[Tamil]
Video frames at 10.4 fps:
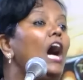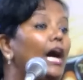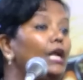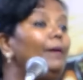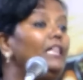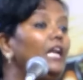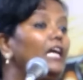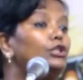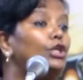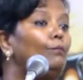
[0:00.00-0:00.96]
அறுபது
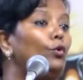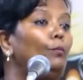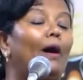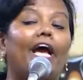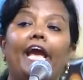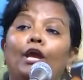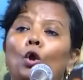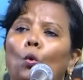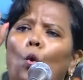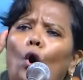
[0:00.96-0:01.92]
லட்சம் ரூபாயை
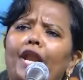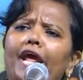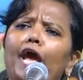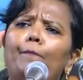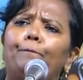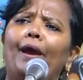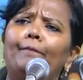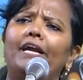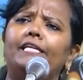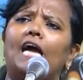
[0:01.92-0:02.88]
ஒரே
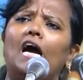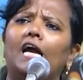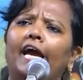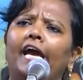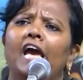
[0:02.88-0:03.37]
பேமெண்ட்டாக